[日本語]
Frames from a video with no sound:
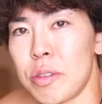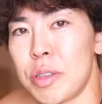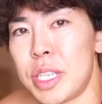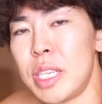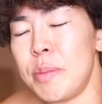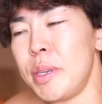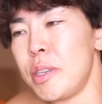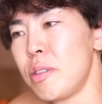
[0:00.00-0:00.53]

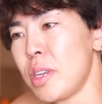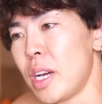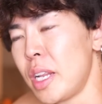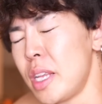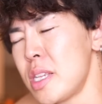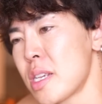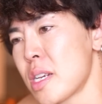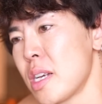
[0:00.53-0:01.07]
唇のあ
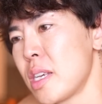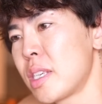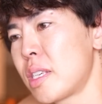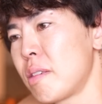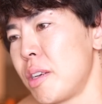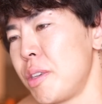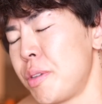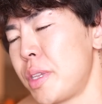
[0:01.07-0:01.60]
れに関し
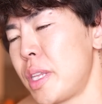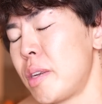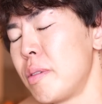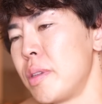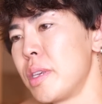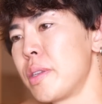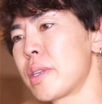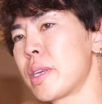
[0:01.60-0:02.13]
ては言ってる
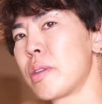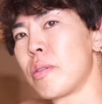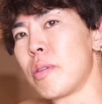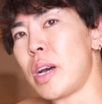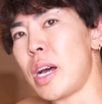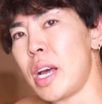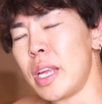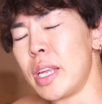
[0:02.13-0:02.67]
んですけ
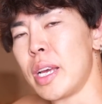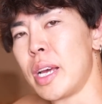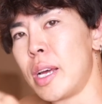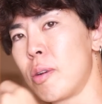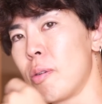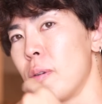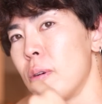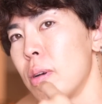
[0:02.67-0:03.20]
どはいあ
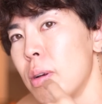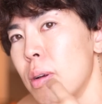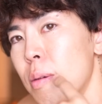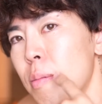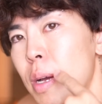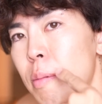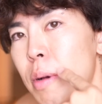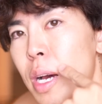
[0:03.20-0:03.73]
の
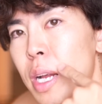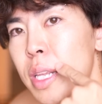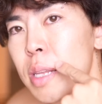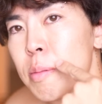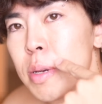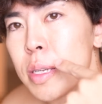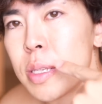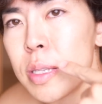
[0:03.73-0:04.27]
まあまあ荒れ
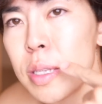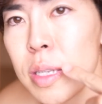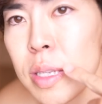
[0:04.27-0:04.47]
てます、